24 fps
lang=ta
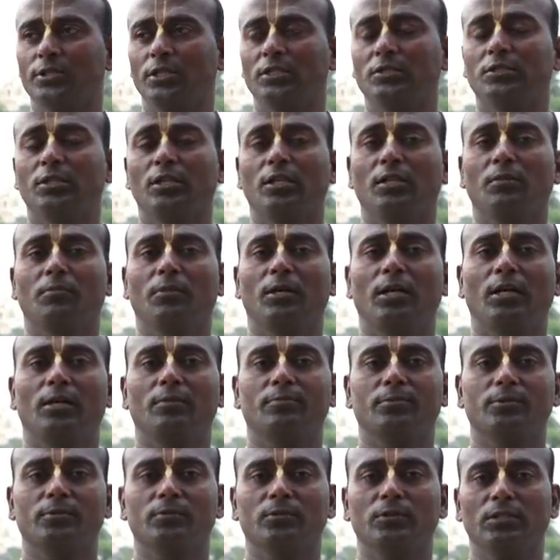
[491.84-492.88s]
சைத்தன்ய
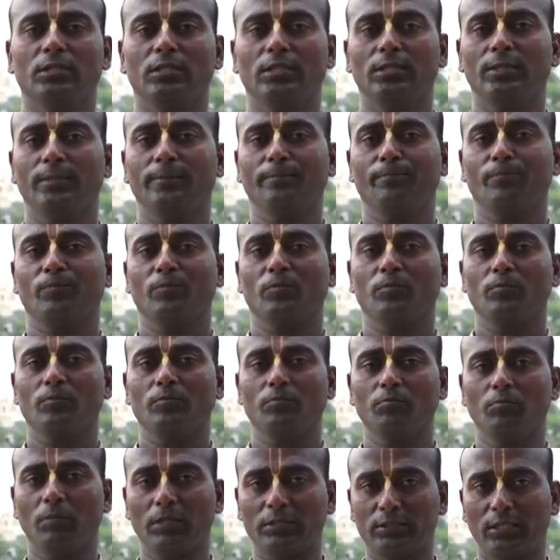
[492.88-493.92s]
மகாபிரபுடைய
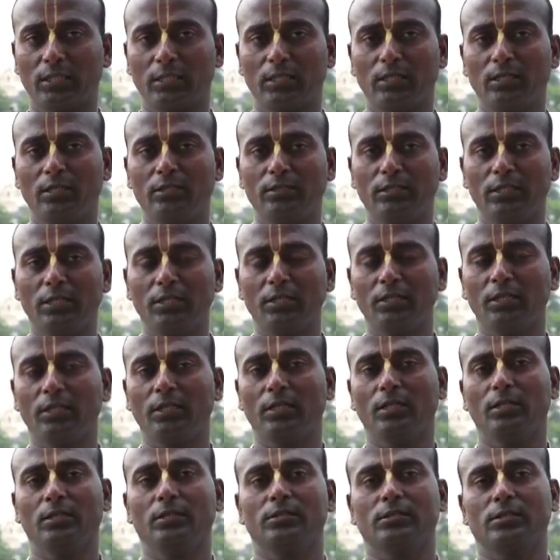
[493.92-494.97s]
பக்தர்கள்
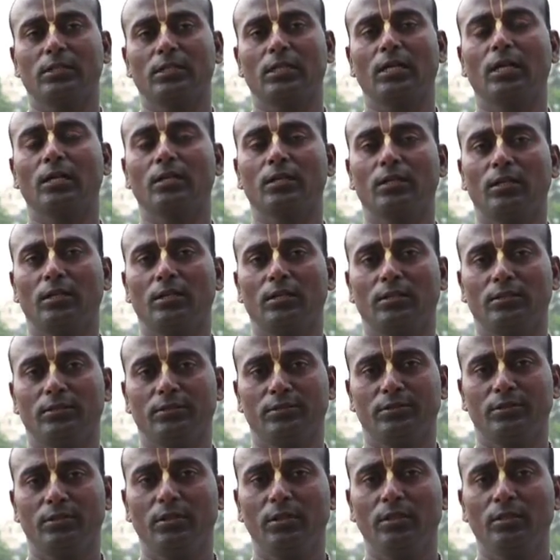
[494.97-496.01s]
நெருங்கிய சகாக்கள்லாம்
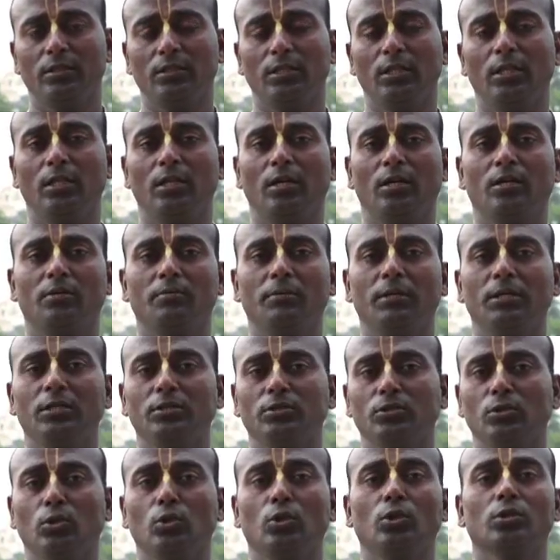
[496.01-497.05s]
எல்லாருமே
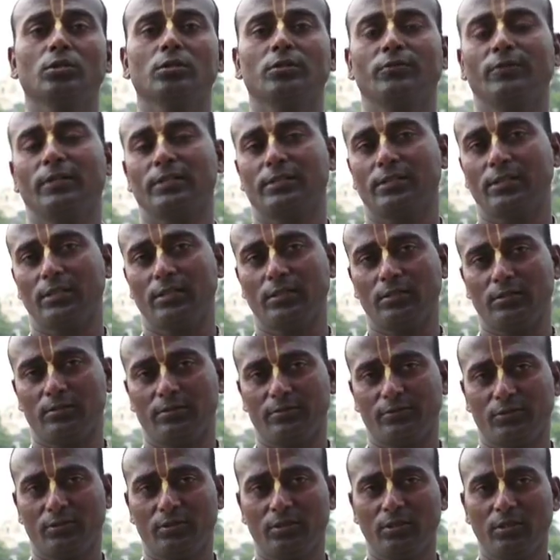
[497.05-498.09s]
கோலோக வாசிகள்
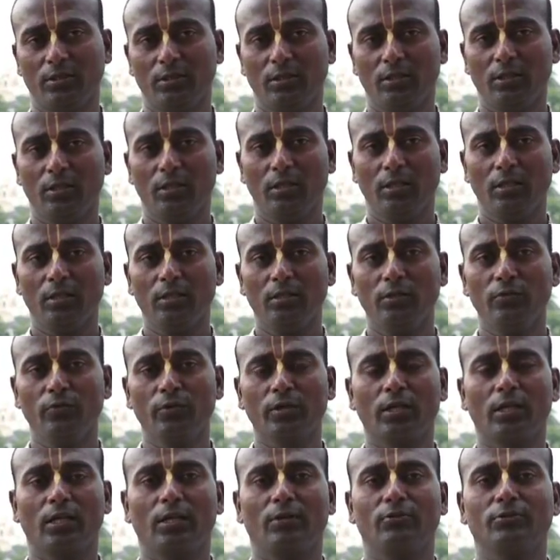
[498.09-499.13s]

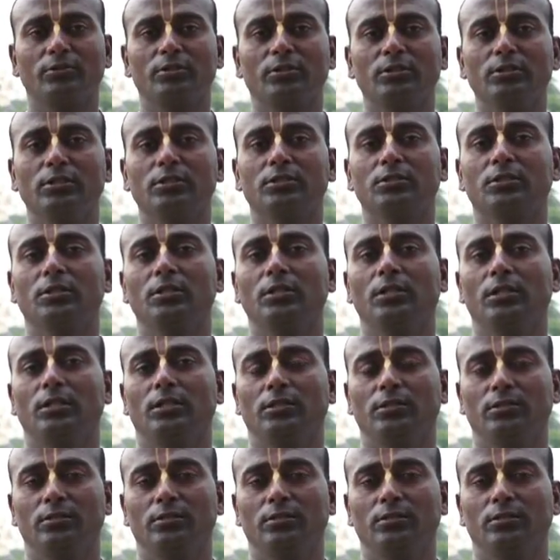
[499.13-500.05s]
இவங்கெல்லாம் வந்து நித்திய